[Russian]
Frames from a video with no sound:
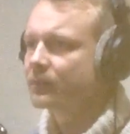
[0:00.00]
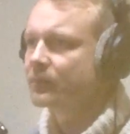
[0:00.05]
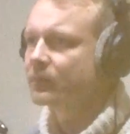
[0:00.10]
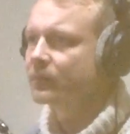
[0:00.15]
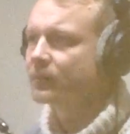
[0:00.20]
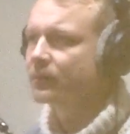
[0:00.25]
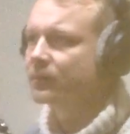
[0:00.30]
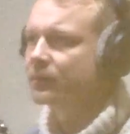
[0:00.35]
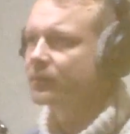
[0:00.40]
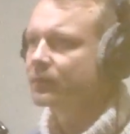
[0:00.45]

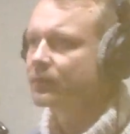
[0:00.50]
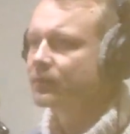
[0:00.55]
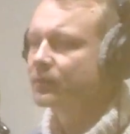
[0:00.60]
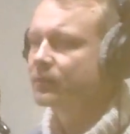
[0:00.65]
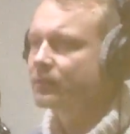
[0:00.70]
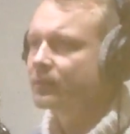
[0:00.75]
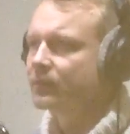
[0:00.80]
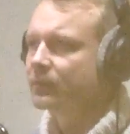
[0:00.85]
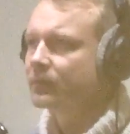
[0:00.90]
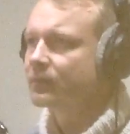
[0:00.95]
Я хочу
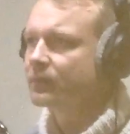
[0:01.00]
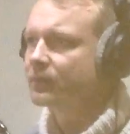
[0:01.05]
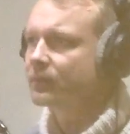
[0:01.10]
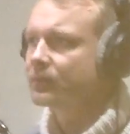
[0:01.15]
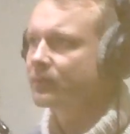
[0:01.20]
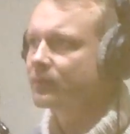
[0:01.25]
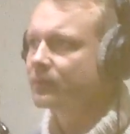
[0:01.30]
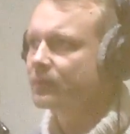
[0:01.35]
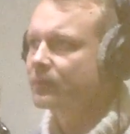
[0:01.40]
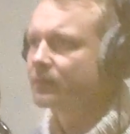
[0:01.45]
понять,
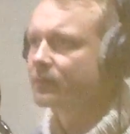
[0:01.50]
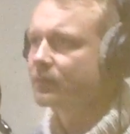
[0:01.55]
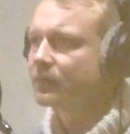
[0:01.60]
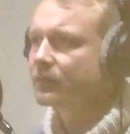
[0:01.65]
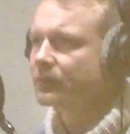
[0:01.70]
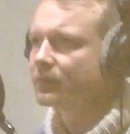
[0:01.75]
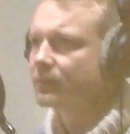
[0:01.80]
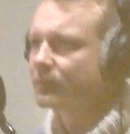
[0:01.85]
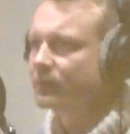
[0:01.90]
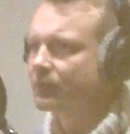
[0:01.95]
что здесь
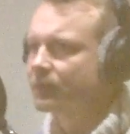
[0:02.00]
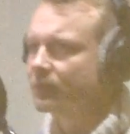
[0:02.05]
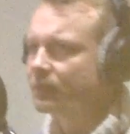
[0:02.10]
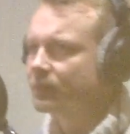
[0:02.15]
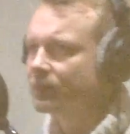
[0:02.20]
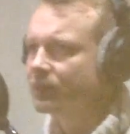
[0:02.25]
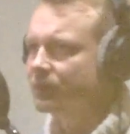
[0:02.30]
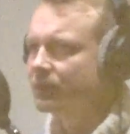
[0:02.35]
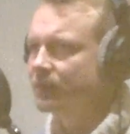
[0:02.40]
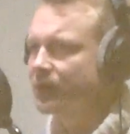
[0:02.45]
происходит.
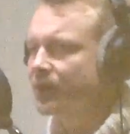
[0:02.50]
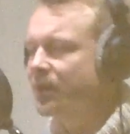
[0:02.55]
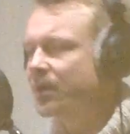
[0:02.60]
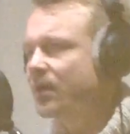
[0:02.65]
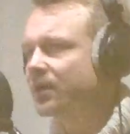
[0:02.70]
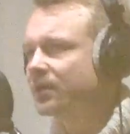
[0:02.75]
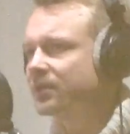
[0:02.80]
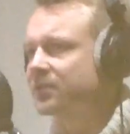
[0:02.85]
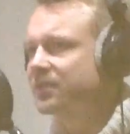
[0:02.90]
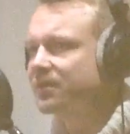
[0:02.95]

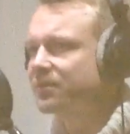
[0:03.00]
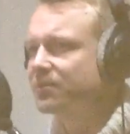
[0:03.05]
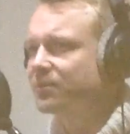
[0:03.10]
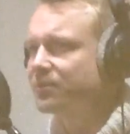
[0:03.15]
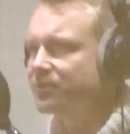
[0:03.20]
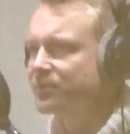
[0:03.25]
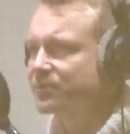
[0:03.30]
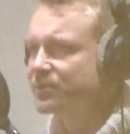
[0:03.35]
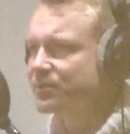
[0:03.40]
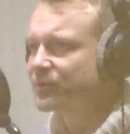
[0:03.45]
Я
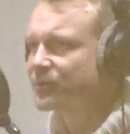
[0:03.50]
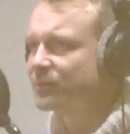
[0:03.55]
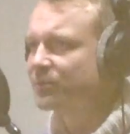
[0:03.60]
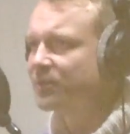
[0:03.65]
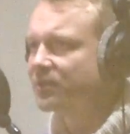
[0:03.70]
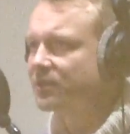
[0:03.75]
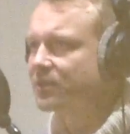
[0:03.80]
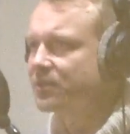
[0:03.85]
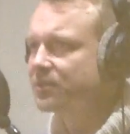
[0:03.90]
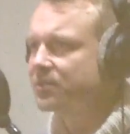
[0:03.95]
хочу
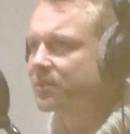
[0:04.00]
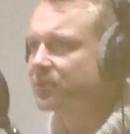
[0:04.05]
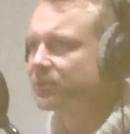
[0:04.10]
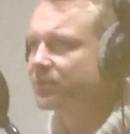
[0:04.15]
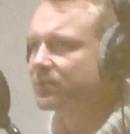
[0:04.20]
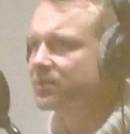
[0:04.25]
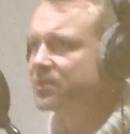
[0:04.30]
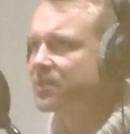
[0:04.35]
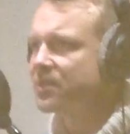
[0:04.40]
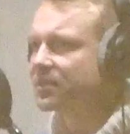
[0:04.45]
зрозуміти, що
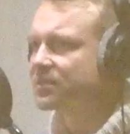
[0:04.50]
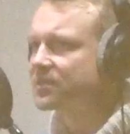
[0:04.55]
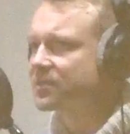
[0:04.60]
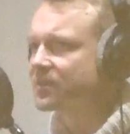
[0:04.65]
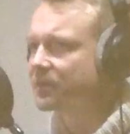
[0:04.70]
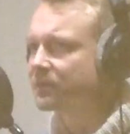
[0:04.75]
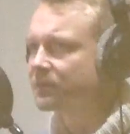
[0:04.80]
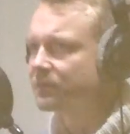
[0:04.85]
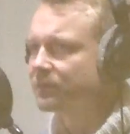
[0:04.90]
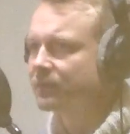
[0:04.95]
тут
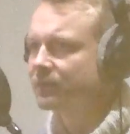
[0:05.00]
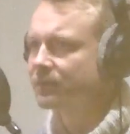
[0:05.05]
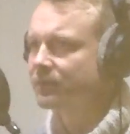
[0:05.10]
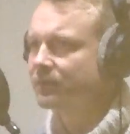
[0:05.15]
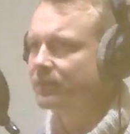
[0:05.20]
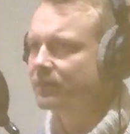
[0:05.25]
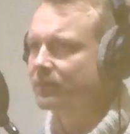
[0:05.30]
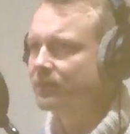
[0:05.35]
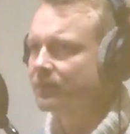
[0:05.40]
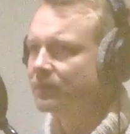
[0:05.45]
діється.
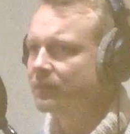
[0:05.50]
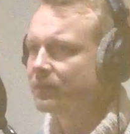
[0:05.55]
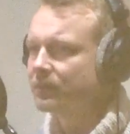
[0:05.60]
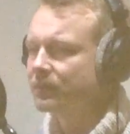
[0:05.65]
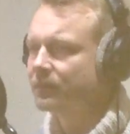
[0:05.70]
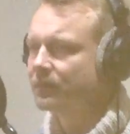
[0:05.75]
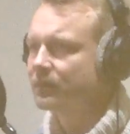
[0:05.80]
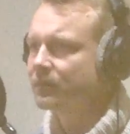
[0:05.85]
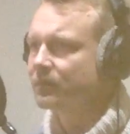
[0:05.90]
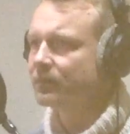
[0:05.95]

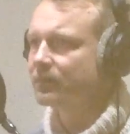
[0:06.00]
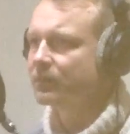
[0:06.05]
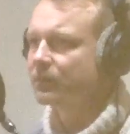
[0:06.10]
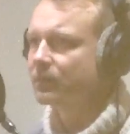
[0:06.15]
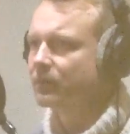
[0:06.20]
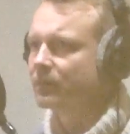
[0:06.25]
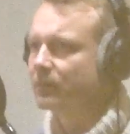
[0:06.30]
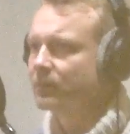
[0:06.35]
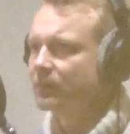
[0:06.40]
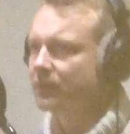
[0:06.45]
Я
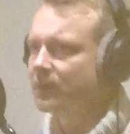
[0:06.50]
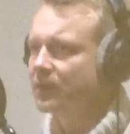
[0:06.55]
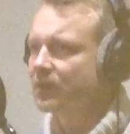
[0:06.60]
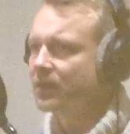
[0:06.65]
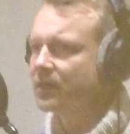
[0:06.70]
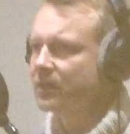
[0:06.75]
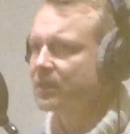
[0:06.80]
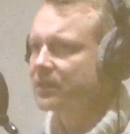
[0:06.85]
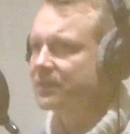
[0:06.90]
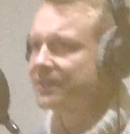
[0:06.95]
монгол.
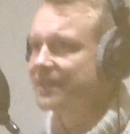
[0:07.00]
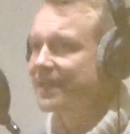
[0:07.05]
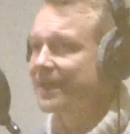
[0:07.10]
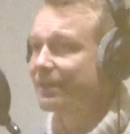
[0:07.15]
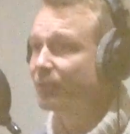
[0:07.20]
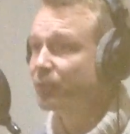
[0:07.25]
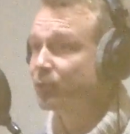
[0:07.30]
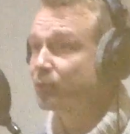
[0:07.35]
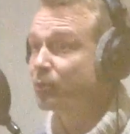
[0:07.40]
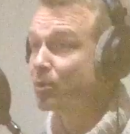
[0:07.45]
Я
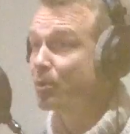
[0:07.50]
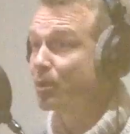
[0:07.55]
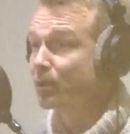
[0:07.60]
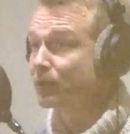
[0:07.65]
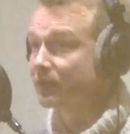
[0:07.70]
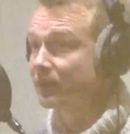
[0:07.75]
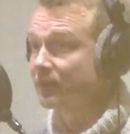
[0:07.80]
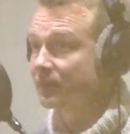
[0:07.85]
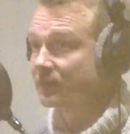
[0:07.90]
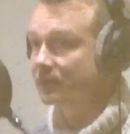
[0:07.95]

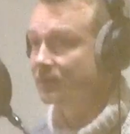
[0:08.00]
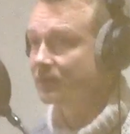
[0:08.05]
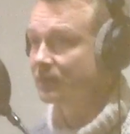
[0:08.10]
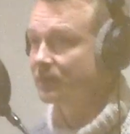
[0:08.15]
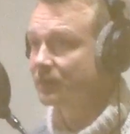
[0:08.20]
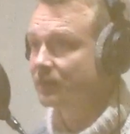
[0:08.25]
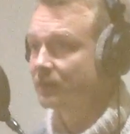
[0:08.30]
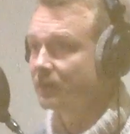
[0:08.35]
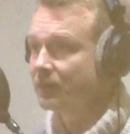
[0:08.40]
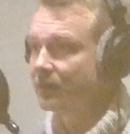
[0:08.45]
монгол. Я
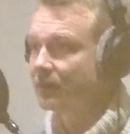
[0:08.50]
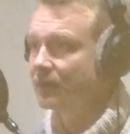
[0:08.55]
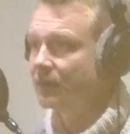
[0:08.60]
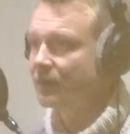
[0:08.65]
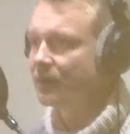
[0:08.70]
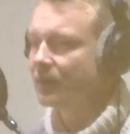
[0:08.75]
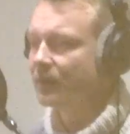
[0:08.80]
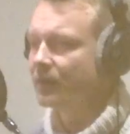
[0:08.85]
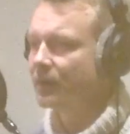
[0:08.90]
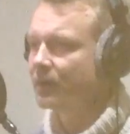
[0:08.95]
не знаю,
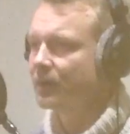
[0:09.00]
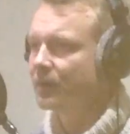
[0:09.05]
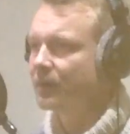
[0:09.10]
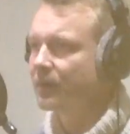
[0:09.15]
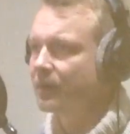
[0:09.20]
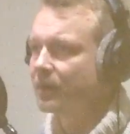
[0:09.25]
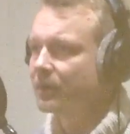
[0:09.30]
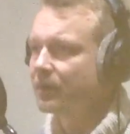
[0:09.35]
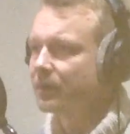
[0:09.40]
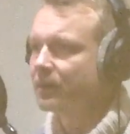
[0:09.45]
что значит
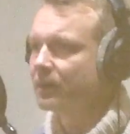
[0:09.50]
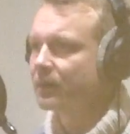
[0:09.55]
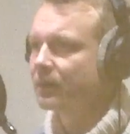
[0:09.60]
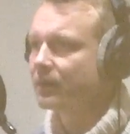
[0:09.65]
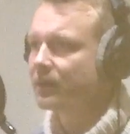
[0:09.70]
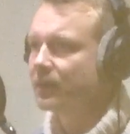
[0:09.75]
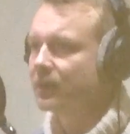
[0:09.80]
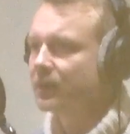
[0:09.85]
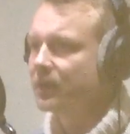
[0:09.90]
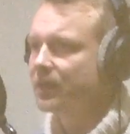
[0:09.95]
мулгер.
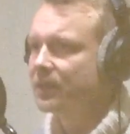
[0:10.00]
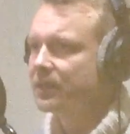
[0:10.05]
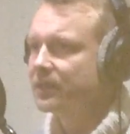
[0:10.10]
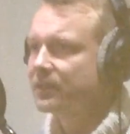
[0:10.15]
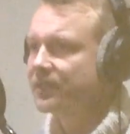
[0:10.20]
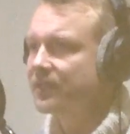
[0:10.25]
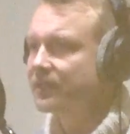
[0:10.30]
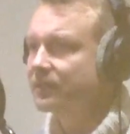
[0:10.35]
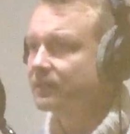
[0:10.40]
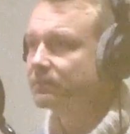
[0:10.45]

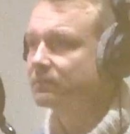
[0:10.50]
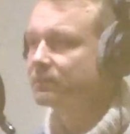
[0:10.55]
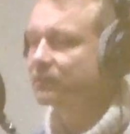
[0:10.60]
Хто это?